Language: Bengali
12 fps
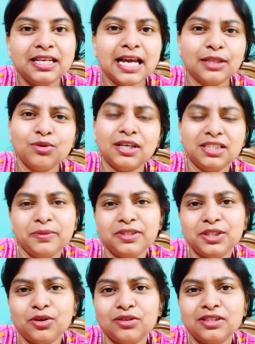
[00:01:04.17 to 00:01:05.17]
নিয়ে এত আজে
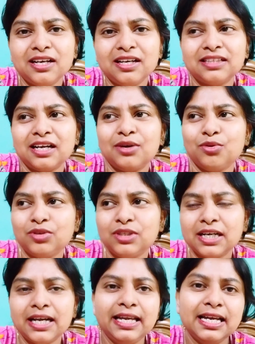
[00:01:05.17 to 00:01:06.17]
বাজে কথা তার অন্য
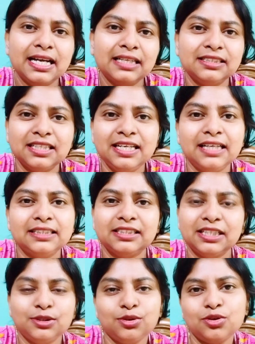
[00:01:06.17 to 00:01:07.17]
জায়গায় এই আছে সেই আছে
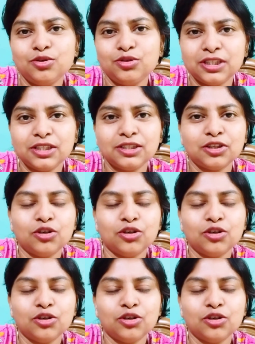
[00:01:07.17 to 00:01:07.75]
সেই জন্য ওর সাথে